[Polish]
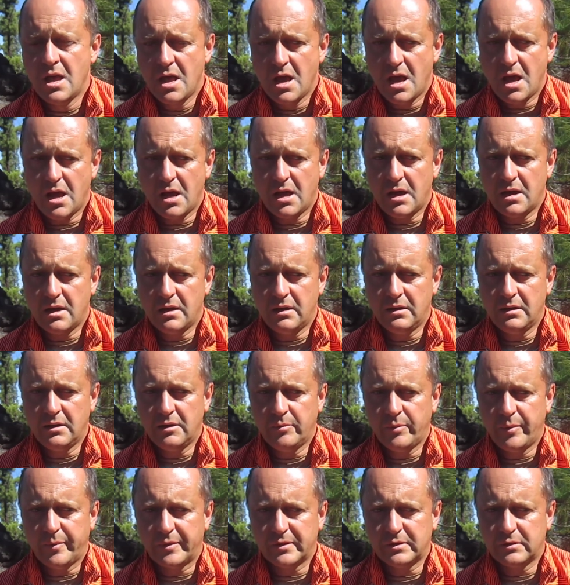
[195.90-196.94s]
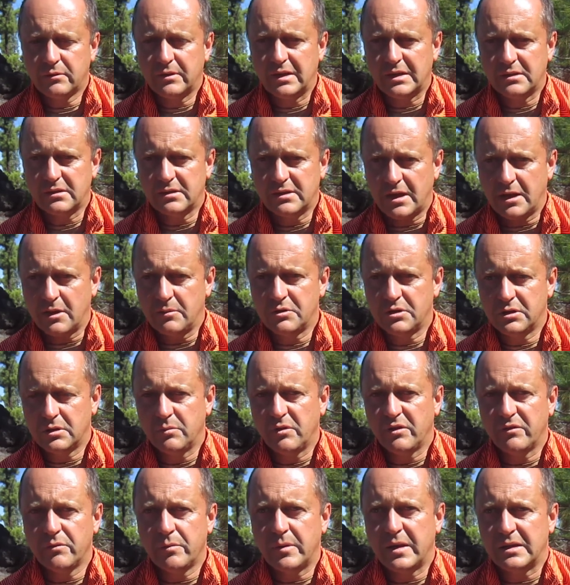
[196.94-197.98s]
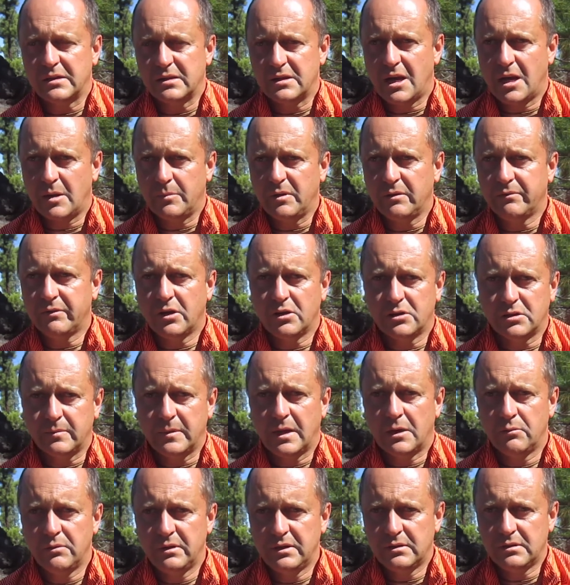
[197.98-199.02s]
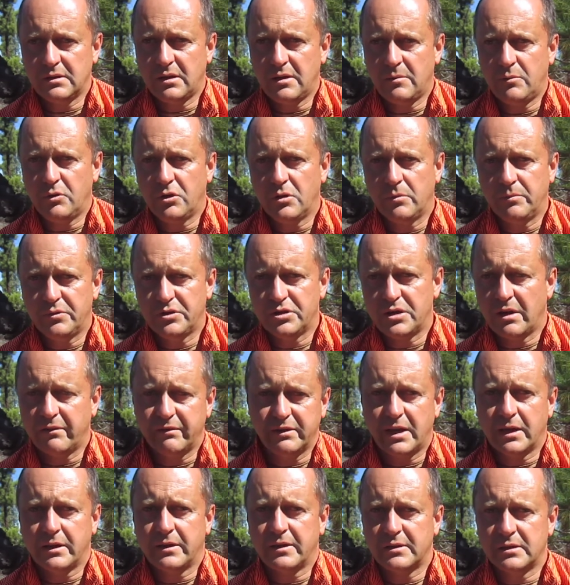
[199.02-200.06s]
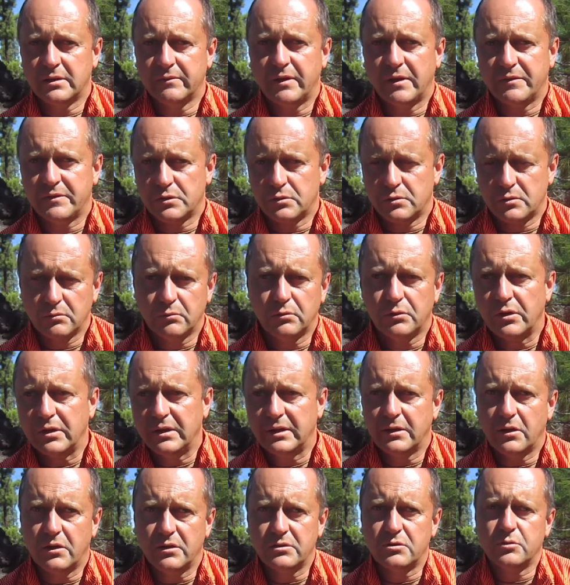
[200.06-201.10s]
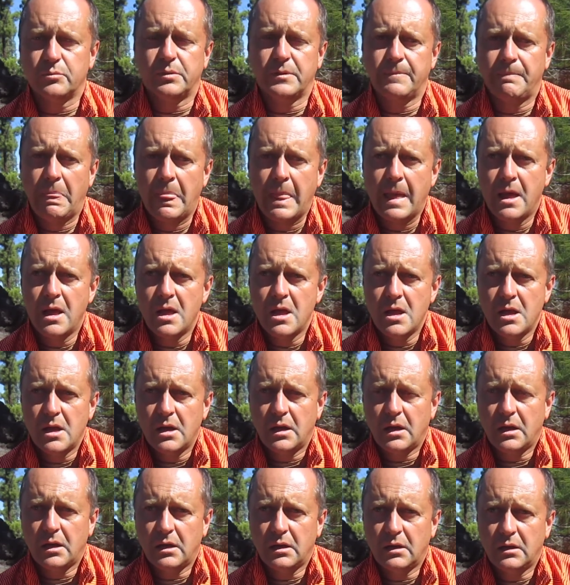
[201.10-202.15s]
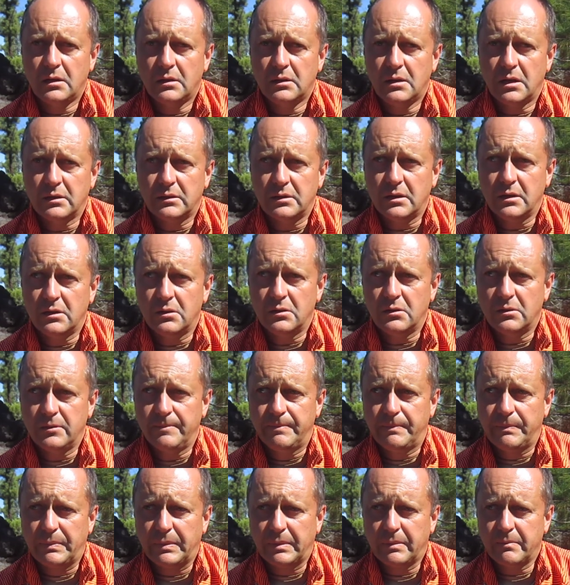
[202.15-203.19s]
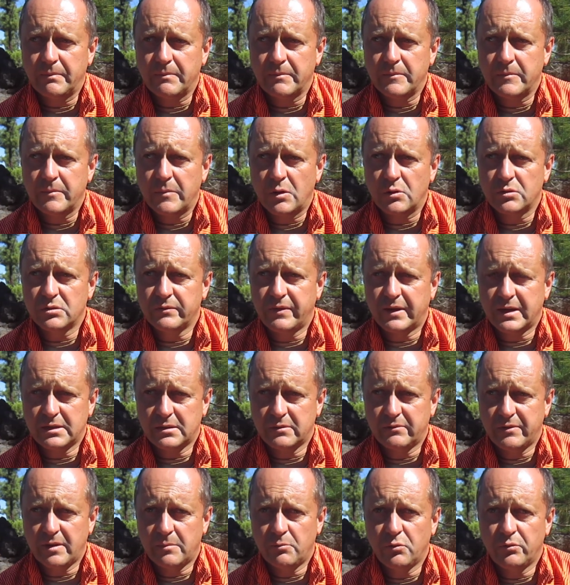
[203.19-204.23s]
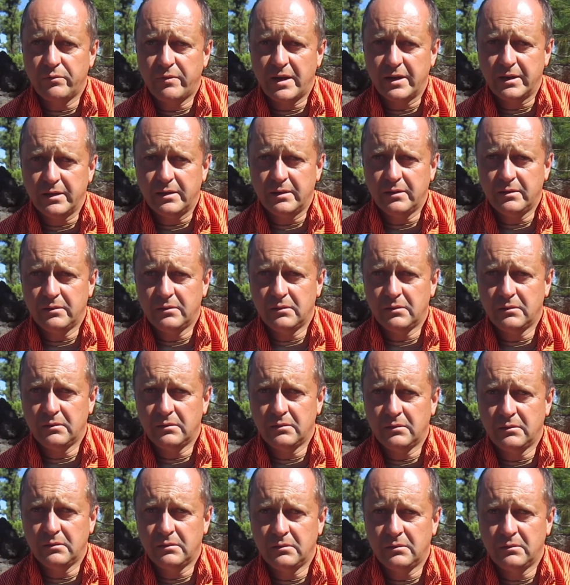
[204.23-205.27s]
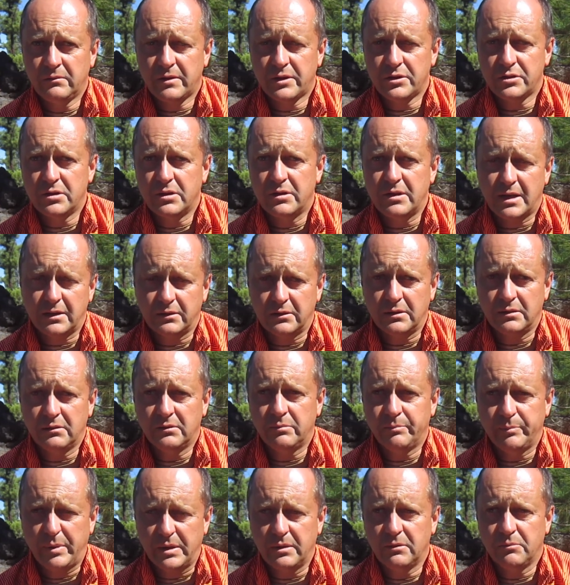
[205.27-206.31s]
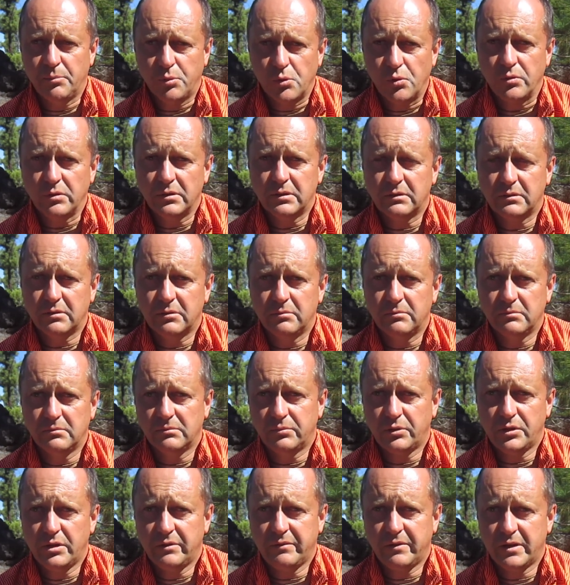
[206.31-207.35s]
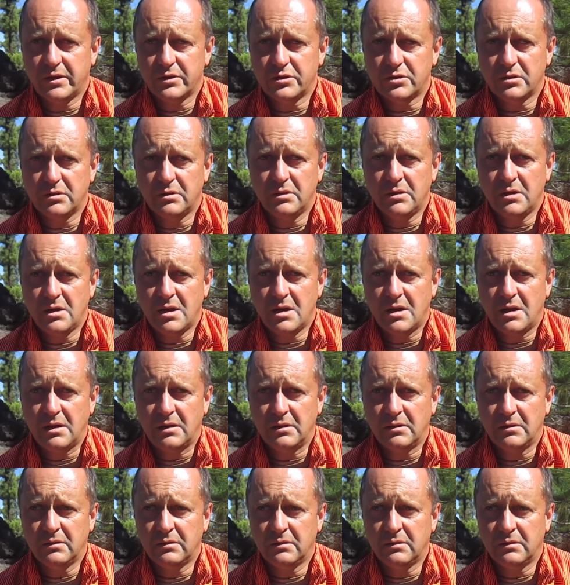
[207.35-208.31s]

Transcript: ale po prostu nasycają się tymi wibracjami, wychodzą na ulicę i mogą być nawet agresywne w stosunku do innych osób. E, dlatego mm, zwracam Wam uwagę e, właśnie na ten punkt, ponieważ ja